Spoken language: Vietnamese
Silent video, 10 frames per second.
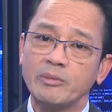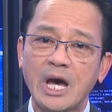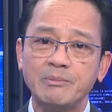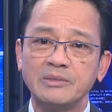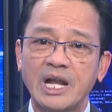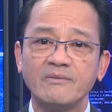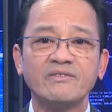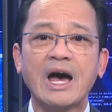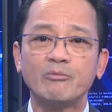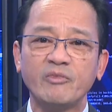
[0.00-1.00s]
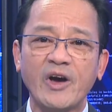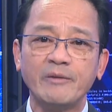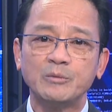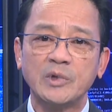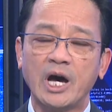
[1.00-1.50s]
trộm cắp, làm phạm
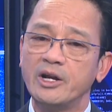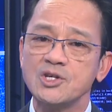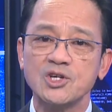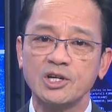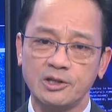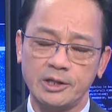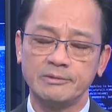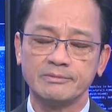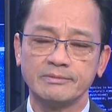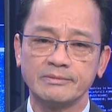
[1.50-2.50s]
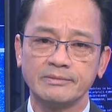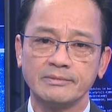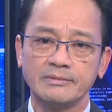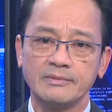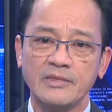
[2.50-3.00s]
pháp ở nơi xứ người.
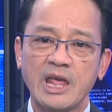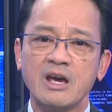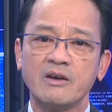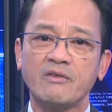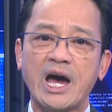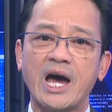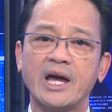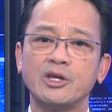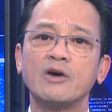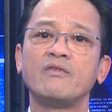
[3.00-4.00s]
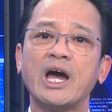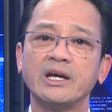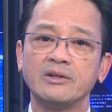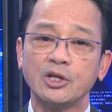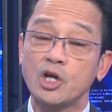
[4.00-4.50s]
Và nhờ
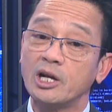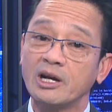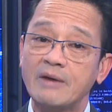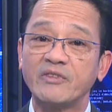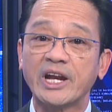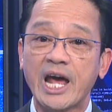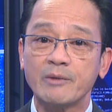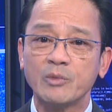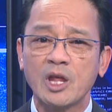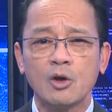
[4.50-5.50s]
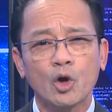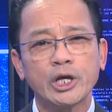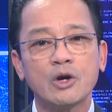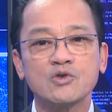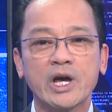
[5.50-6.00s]
vậy thì trên khắp Việt Nam
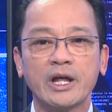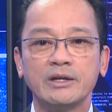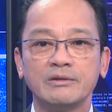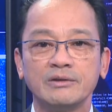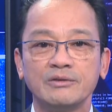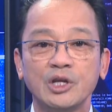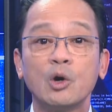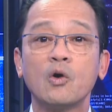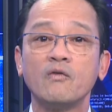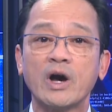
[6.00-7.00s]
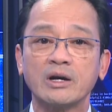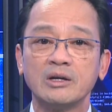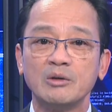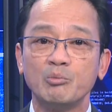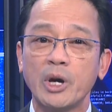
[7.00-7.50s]
có nhiều gia đình, nhiều khu vực
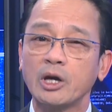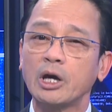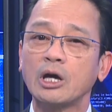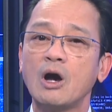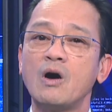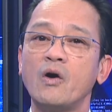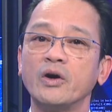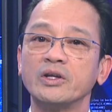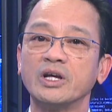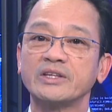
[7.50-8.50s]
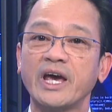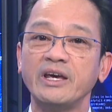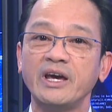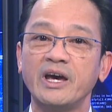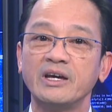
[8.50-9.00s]
mới có cái cơ hội được
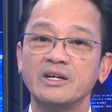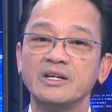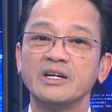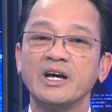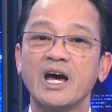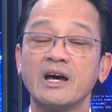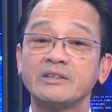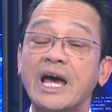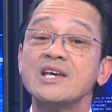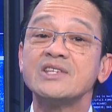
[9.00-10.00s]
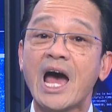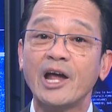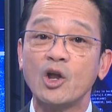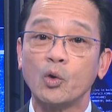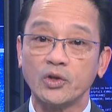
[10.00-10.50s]
thấy à, à thay
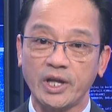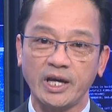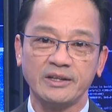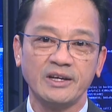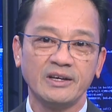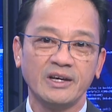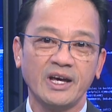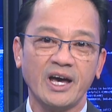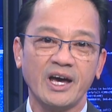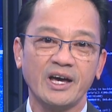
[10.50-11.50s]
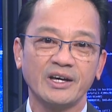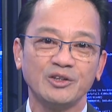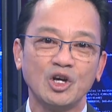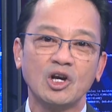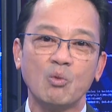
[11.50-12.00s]
da đổi thịt
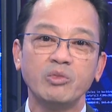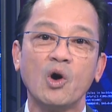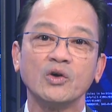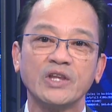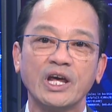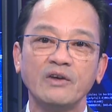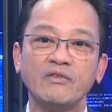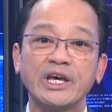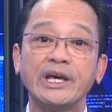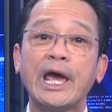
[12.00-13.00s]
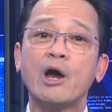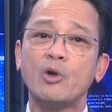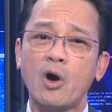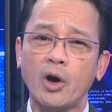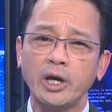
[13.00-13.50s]
à, nhưng cũng nổi tiếng vì nghèo
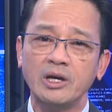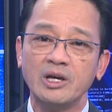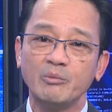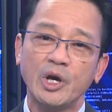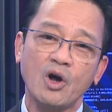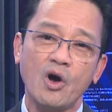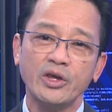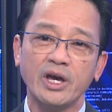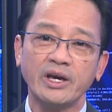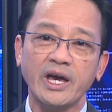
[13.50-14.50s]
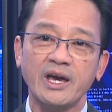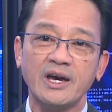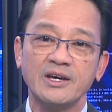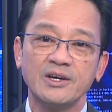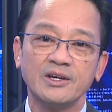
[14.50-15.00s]
đói mới có những cái
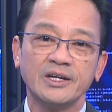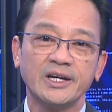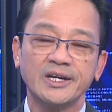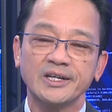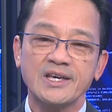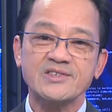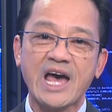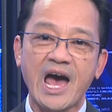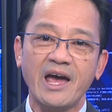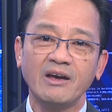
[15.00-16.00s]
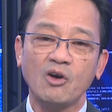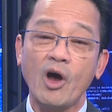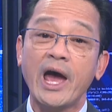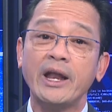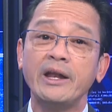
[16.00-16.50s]
à, à cái xã
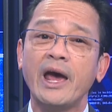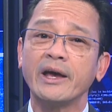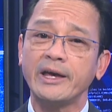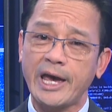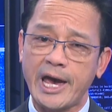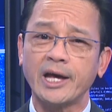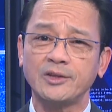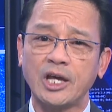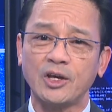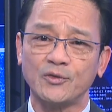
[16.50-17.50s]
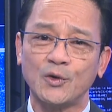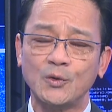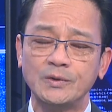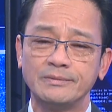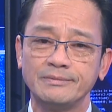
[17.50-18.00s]
có đến hàng ngàn tỷ
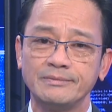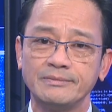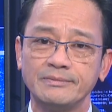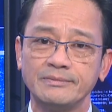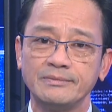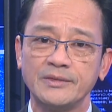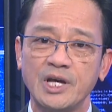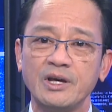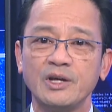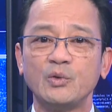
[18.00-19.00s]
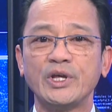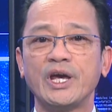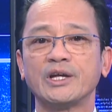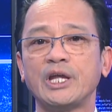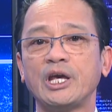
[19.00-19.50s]
phú tuy
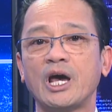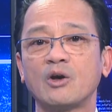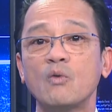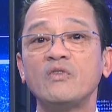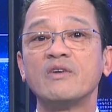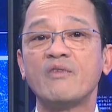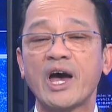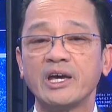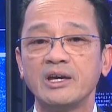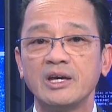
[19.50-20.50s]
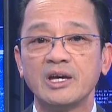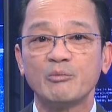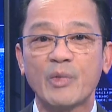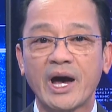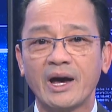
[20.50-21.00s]
nhiên thì à, cũng vì vậy
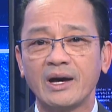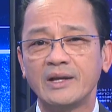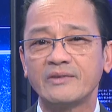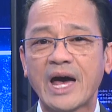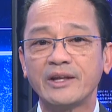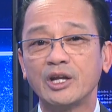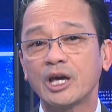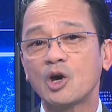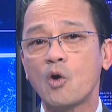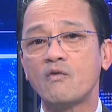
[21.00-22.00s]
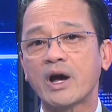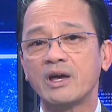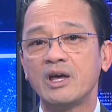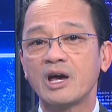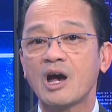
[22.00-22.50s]
mà hình thành những cái khu
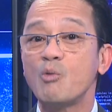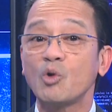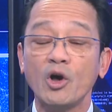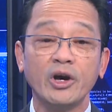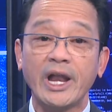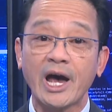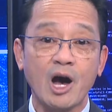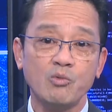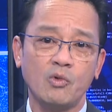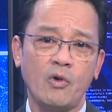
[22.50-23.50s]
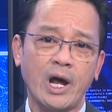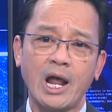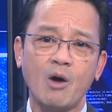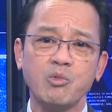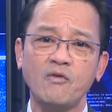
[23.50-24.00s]
vực không có người đàn ông hoặc
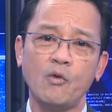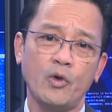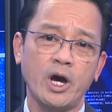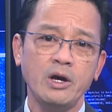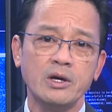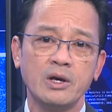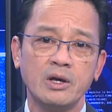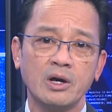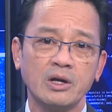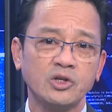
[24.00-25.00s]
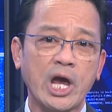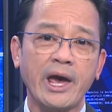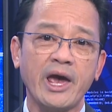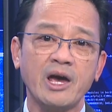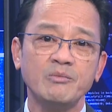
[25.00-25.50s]
là không có phụ nữ
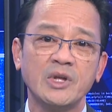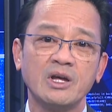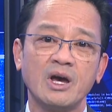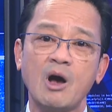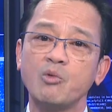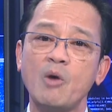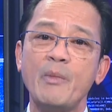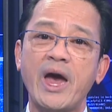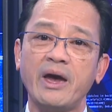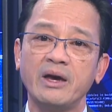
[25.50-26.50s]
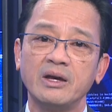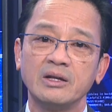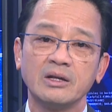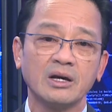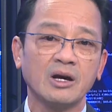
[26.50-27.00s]
trẻ em không có mẹ
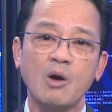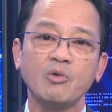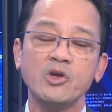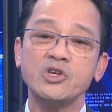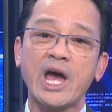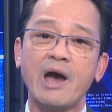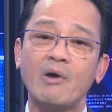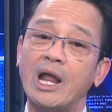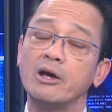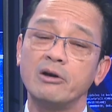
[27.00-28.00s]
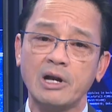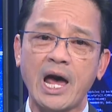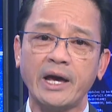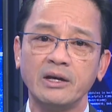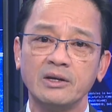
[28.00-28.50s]
à, không có cha hoặc là ngược
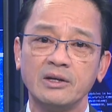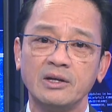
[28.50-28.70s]
lại